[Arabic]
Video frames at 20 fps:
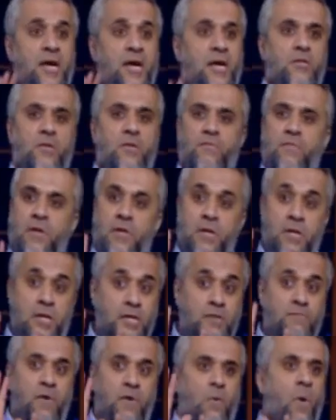كان طفل
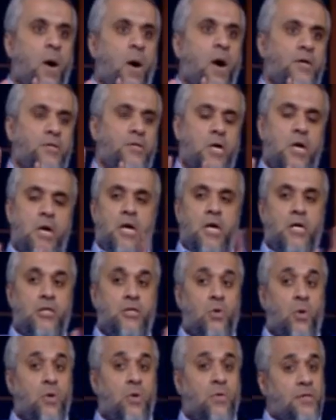يدفع واحد
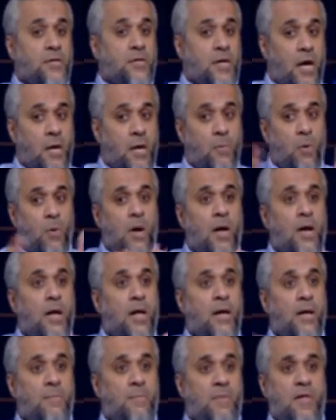شلون اذا تكالبوا
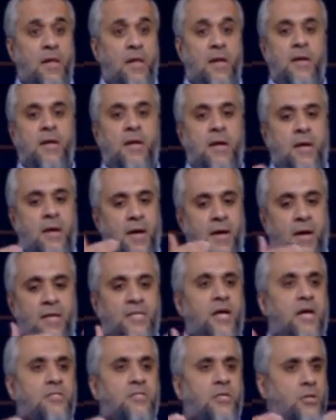عليه مثلا
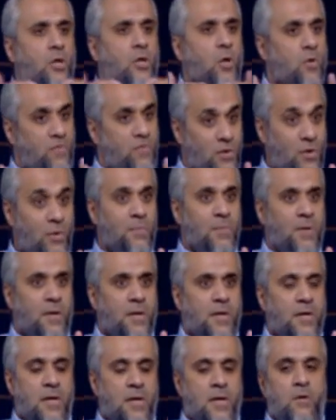اشخاص حتى لو في عمره
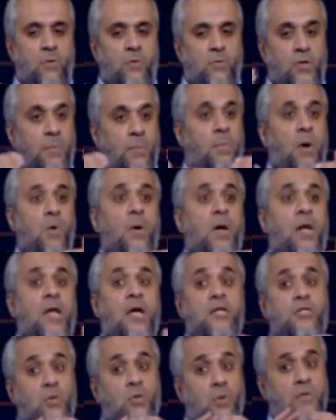وتجمعوا عليه
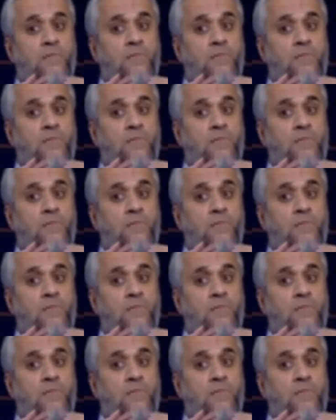شلون